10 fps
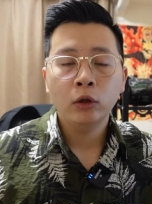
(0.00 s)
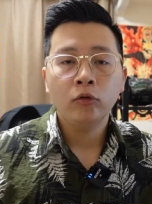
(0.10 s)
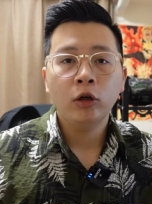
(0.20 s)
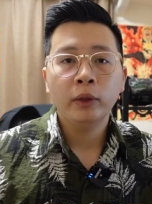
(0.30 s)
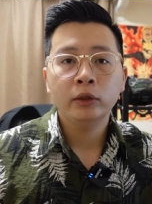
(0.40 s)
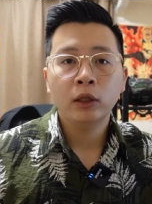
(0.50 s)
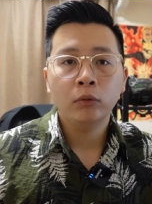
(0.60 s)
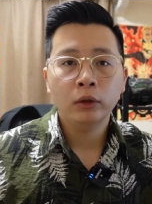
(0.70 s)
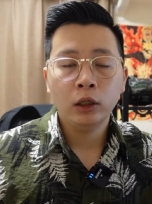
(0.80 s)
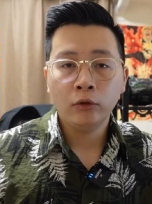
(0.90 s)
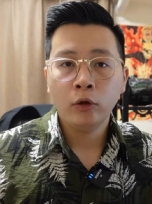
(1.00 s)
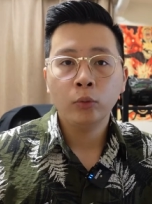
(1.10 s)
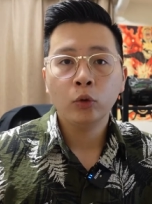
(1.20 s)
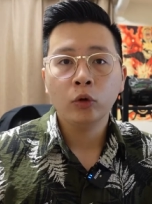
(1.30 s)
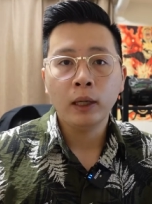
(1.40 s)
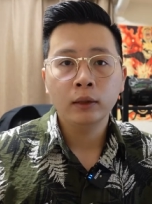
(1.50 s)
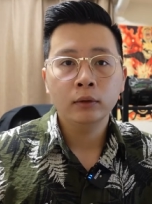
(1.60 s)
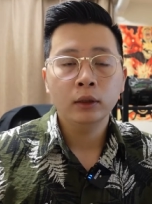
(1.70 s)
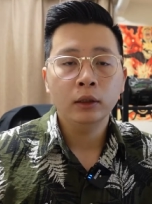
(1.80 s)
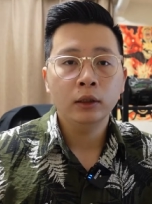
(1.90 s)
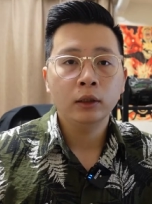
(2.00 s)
vào bên trong cái Terraform code của bạn thì